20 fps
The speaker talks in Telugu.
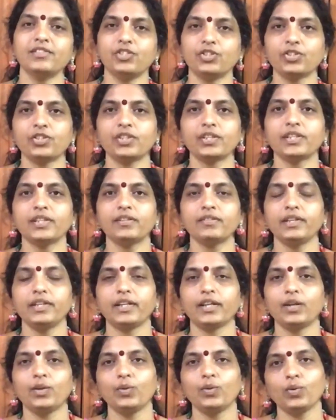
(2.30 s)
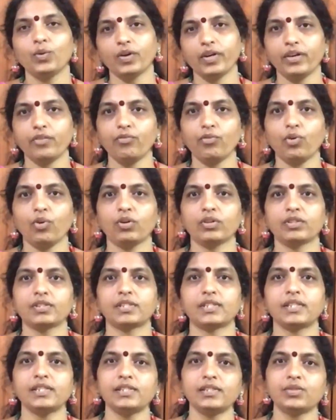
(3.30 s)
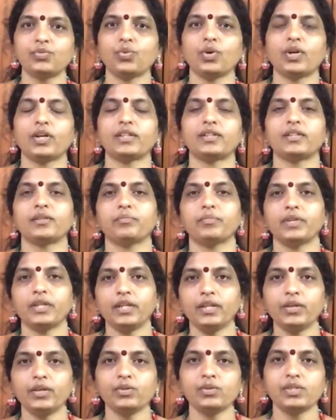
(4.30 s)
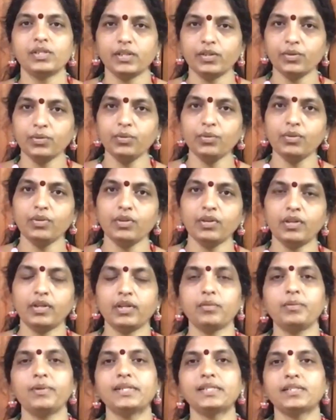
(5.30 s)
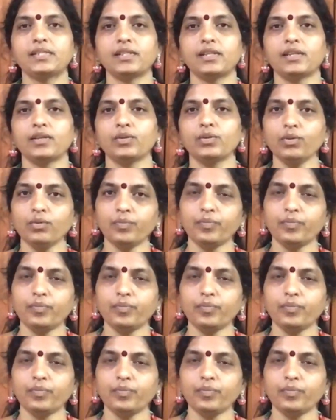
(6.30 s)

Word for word: జ్యోతిక వంటలు అండ్ వ్లాగ్స్కి స్వాగతం ఈరోజు నేను డబ్ల్యూఎక్స్ఎల్లో